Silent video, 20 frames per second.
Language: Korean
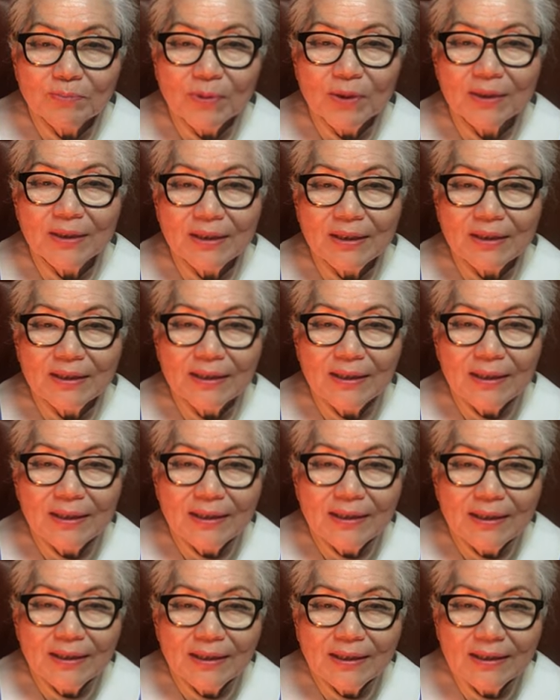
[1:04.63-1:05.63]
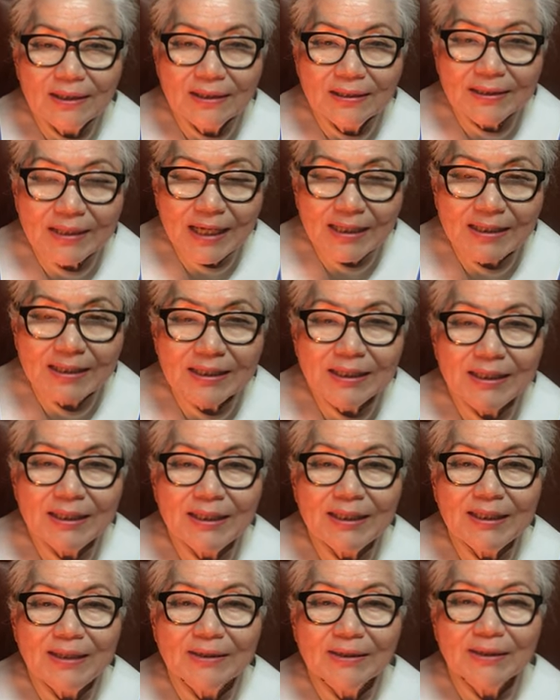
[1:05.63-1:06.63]
뭐 어,
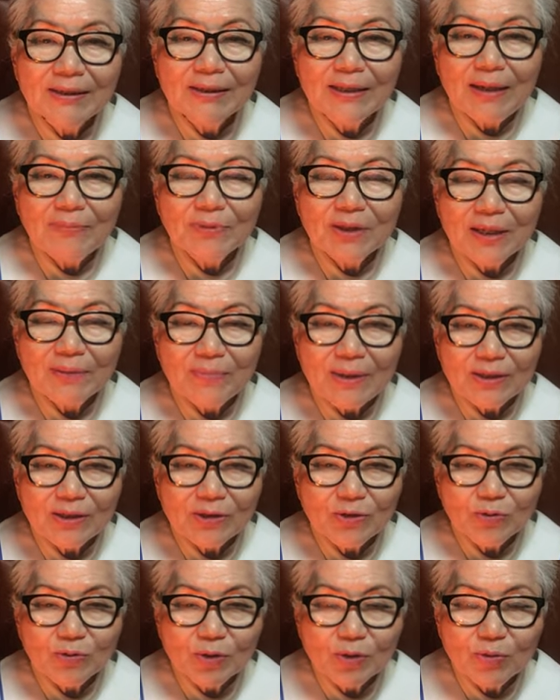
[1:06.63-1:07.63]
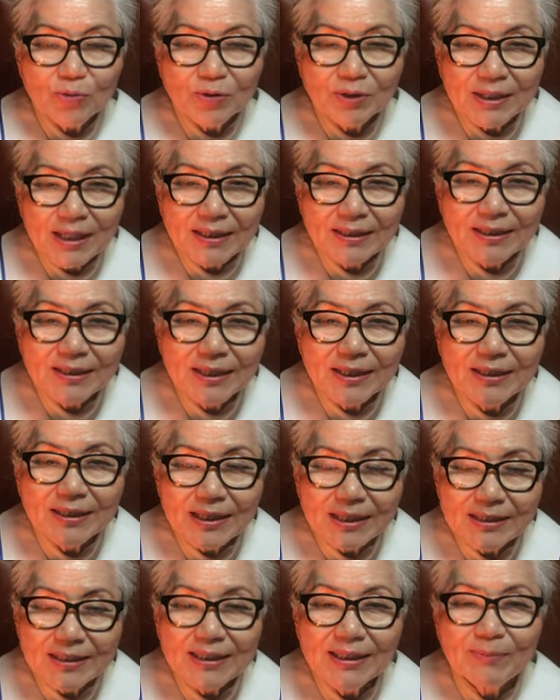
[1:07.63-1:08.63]
자식이 그 함정에 빠질 수도 있고 자식의
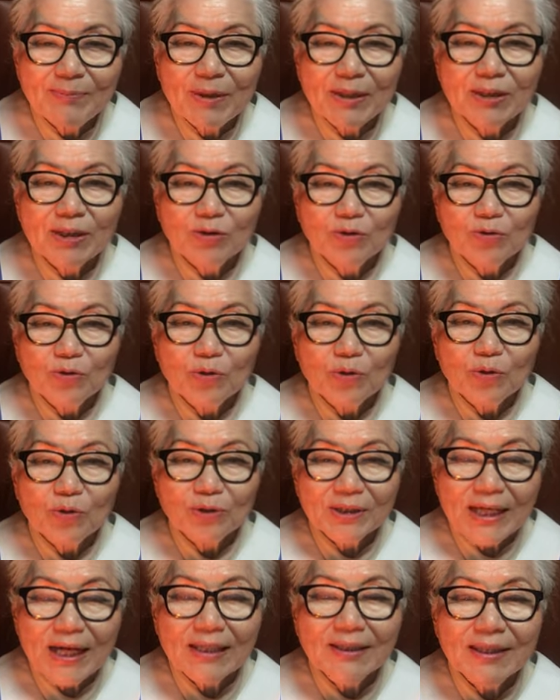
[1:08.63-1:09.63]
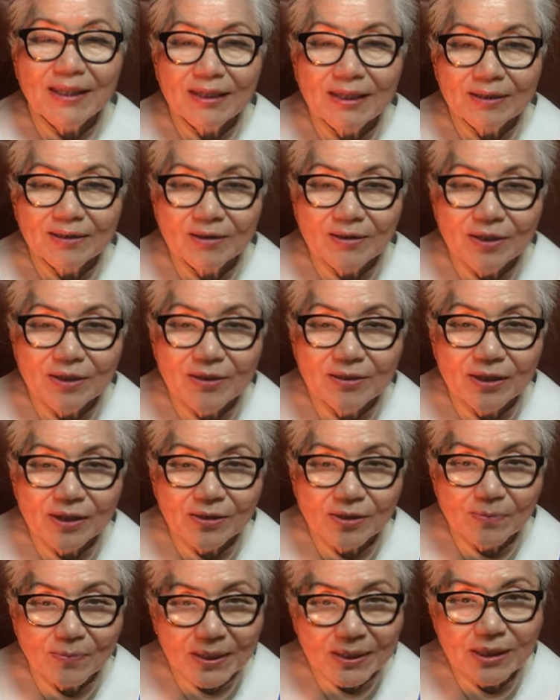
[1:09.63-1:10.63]
자식이 빠질 수도 있고 사대가
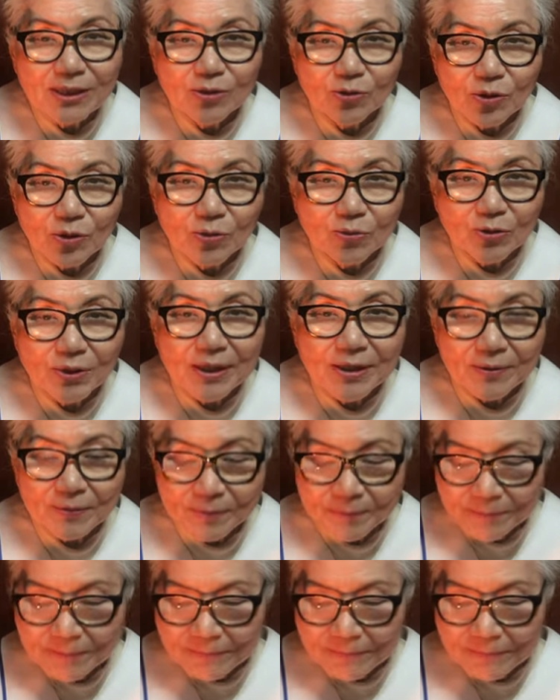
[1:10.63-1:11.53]
걸쳐서 빠질 수도 있고 그래요.